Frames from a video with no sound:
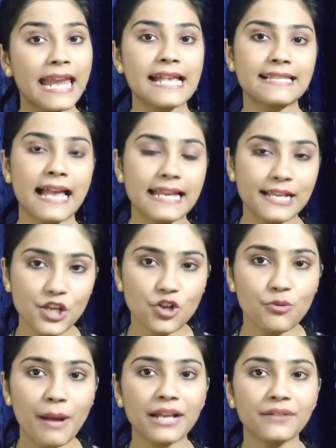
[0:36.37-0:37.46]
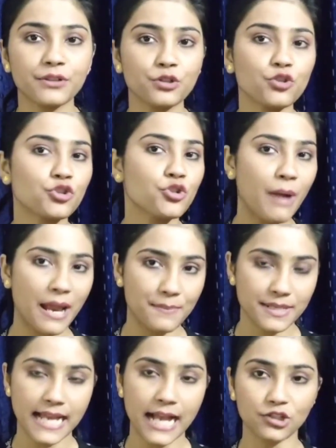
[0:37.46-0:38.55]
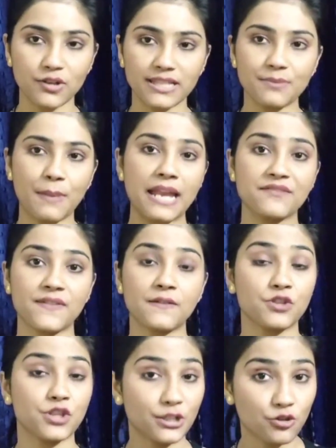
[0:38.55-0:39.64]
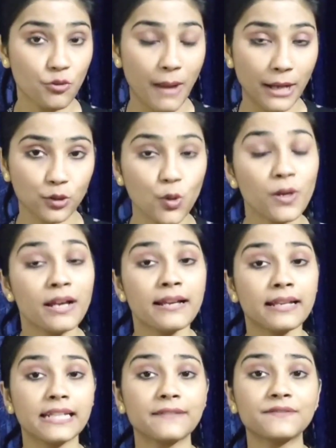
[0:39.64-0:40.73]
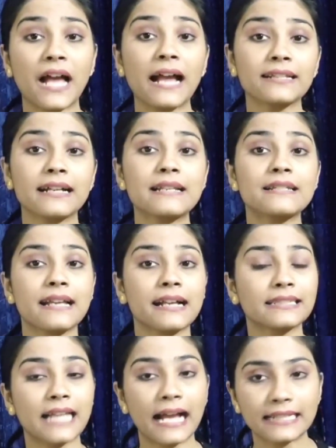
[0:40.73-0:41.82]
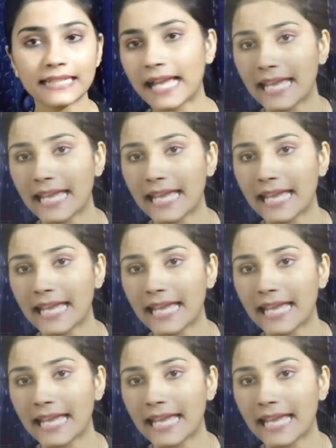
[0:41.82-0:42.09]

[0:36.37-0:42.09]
एएसआई अजय कुमार विनोद कुमार प्रसाद और सिपाही सर्वजीत कुमार को गिरफ्तार कर नगर थाना